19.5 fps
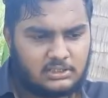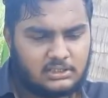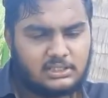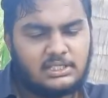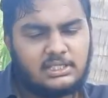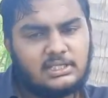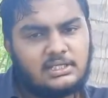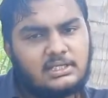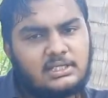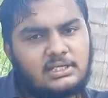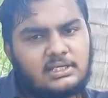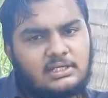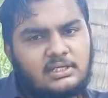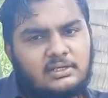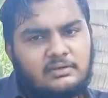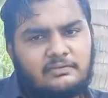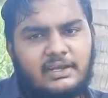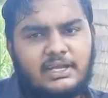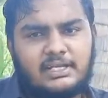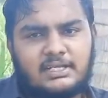வந்து
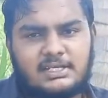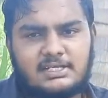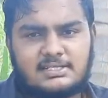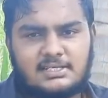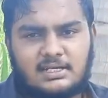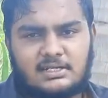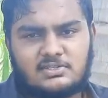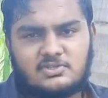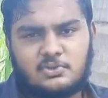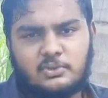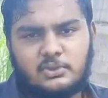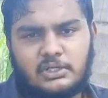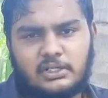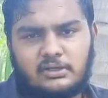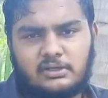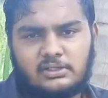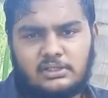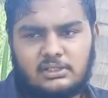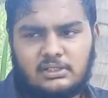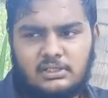வெயிட்லெஸ்ஸான
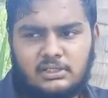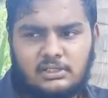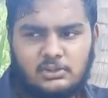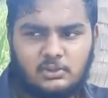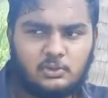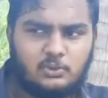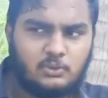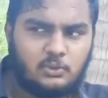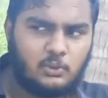ஸ்கூட்டி வந்து இதுவும்